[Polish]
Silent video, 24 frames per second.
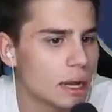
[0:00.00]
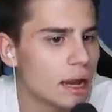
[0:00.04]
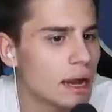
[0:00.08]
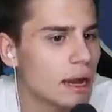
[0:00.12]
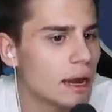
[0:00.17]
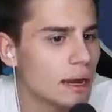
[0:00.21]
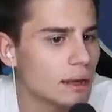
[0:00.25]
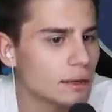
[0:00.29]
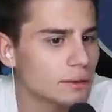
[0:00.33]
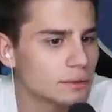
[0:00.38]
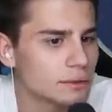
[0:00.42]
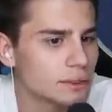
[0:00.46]

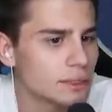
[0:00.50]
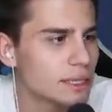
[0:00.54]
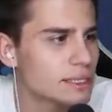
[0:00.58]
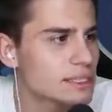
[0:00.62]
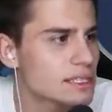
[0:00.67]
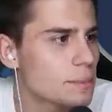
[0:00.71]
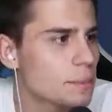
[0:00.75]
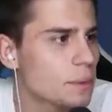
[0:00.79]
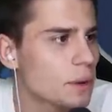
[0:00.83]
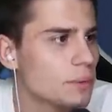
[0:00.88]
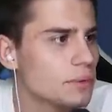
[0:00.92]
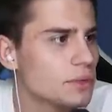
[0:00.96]
Aha, nie
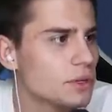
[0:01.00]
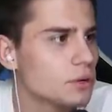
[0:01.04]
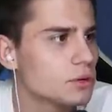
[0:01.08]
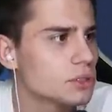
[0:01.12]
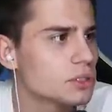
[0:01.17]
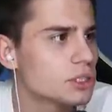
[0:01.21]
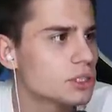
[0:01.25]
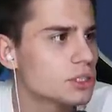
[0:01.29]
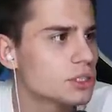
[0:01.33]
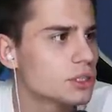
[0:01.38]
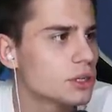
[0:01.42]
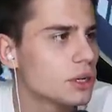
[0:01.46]
zapomnij
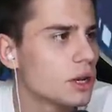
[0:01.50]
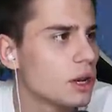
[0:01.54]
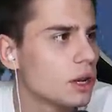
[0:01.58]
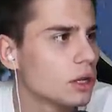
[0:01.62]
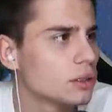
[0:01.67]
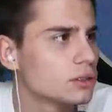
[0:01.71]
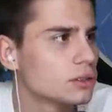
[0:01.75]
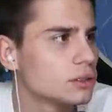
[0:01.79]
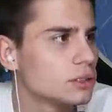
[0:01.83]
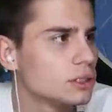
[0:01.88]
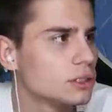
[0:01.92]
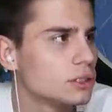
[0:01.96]
użyć
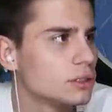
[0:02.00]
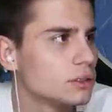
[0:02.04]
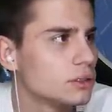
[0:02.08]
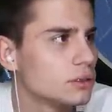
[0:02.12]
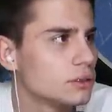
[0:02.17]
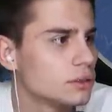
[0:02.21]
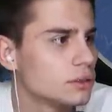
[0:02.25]
lotni.